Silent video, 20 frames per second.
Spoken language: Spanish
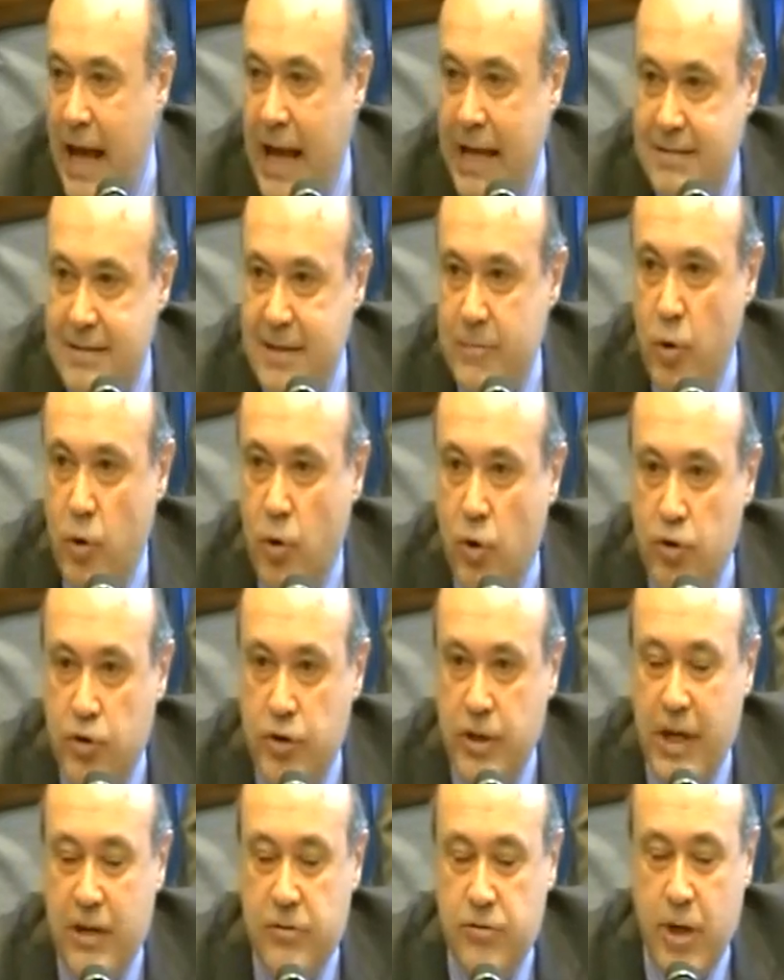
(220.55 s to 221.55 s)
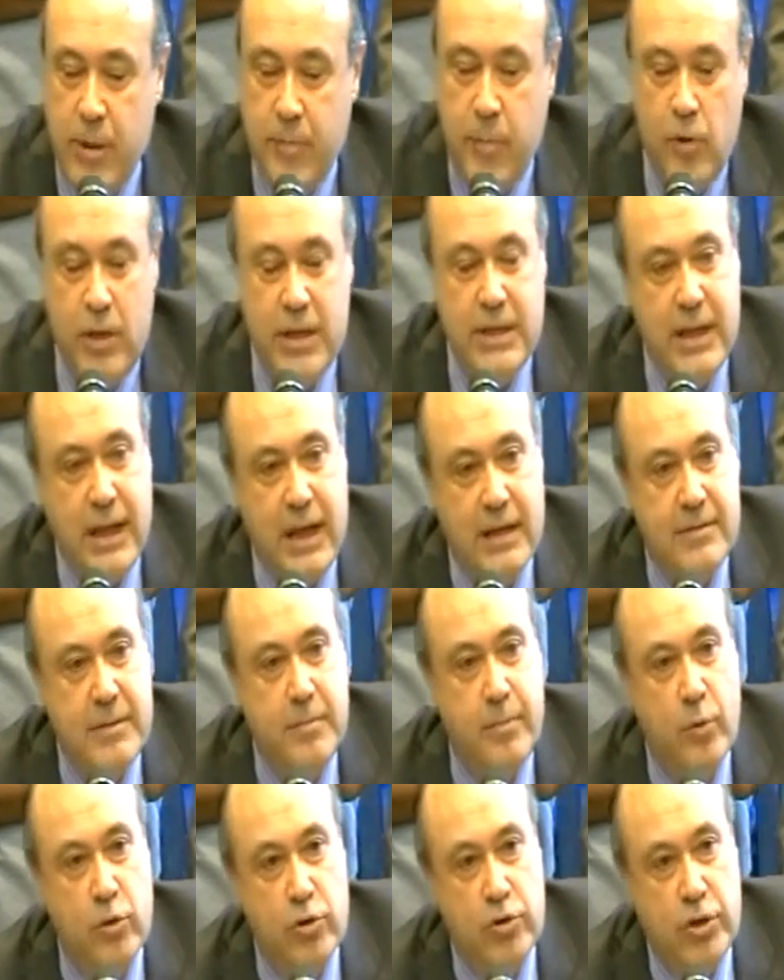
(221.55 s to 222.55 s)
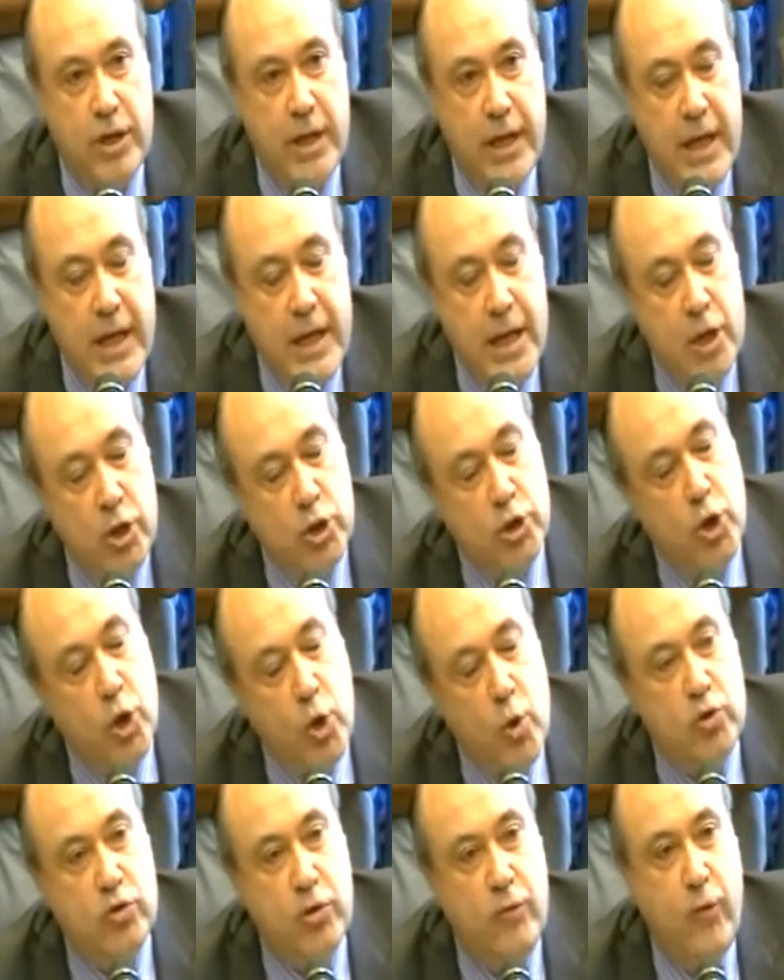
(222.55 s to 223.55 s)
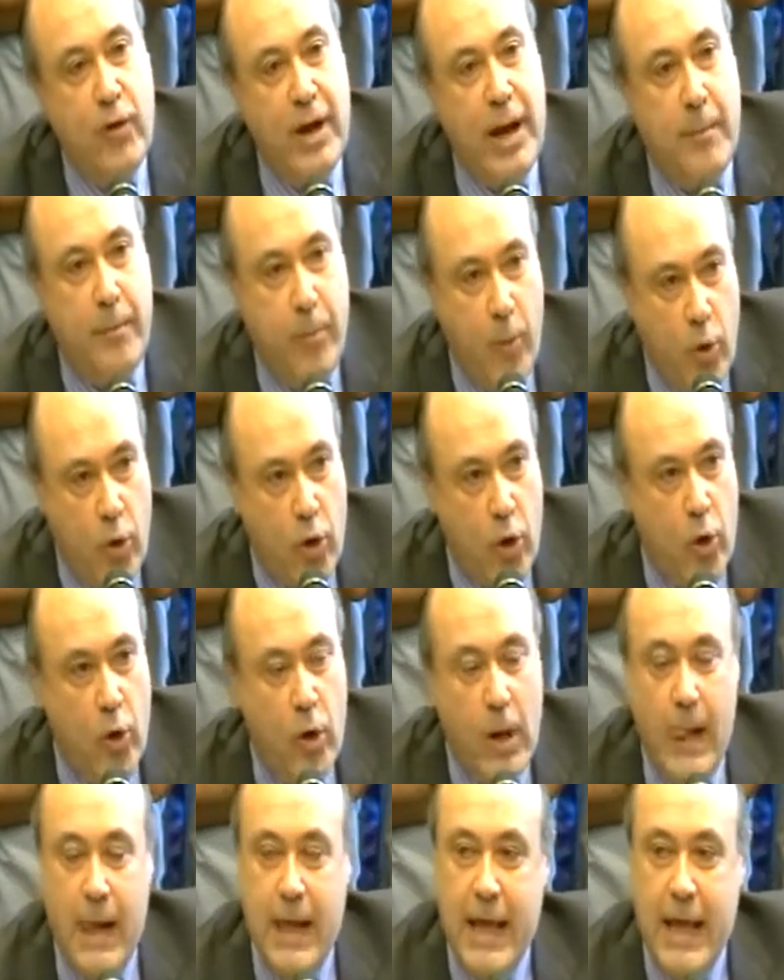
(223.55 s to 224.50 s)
hacemos consideraciones políticas y por si todo eso fuera poco,